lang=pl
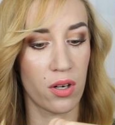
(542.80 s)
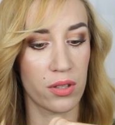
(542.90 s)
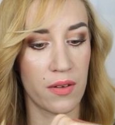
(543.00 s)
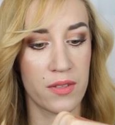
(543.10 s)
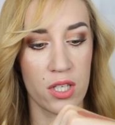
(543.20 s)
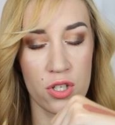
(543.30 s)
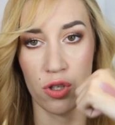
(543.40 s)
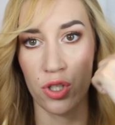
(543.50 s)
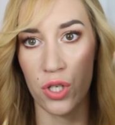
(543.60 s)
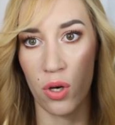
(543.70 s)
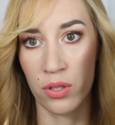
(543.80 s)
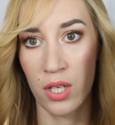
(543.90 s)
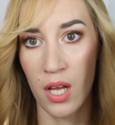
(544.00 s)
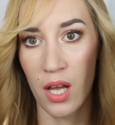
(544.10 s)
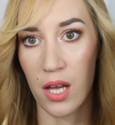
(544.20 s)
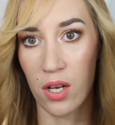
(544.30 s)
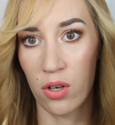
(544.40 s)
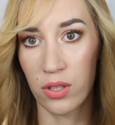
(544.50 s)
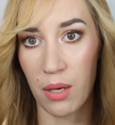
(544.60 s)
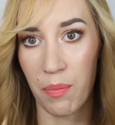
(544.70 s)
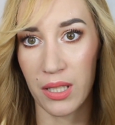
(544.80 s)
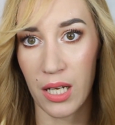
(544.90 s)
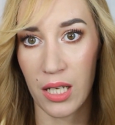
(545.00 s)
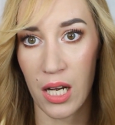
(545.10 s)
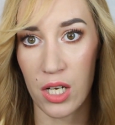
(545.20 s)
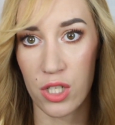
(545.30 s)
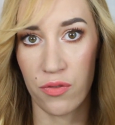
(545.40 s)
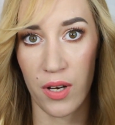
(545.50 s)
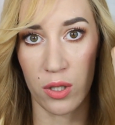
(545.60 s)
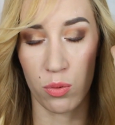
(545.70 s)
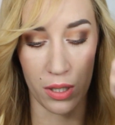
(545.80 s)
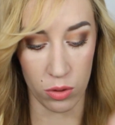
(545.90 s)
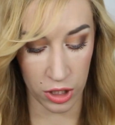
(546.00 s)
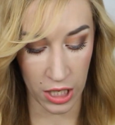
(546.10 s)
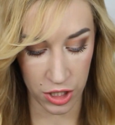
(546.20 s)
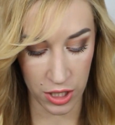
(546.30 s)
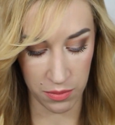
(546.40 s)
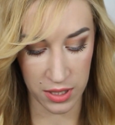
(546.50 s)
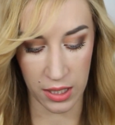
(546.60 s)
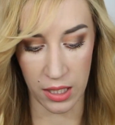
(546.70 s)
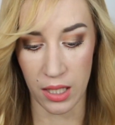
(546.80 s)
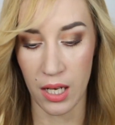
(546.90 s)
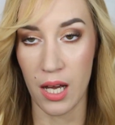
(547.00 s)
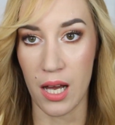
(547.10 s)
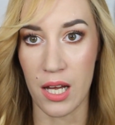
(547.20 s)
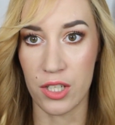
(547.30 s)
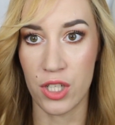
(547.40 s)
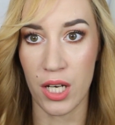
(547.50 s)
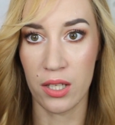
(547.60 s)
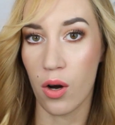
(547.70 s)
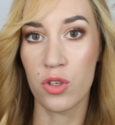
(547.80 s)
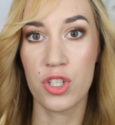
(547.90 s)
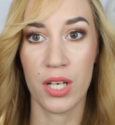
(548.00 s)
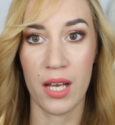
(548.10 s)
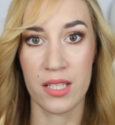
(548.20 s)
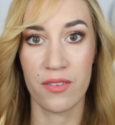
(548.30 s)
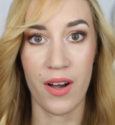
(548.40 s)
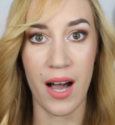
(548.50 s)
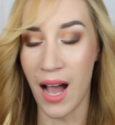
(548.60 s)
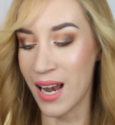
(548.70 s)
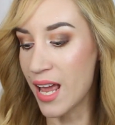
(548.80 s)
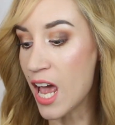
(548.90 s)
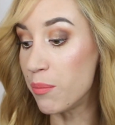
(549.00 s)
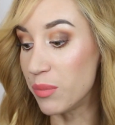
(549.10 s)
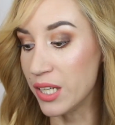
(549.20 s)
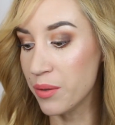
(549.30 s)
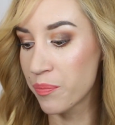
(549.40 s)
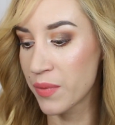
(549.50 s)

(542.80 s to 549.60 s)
wygląda w zależności od e, kąta padania światła, no nieziemski e, cień, on się nazywa Alchemii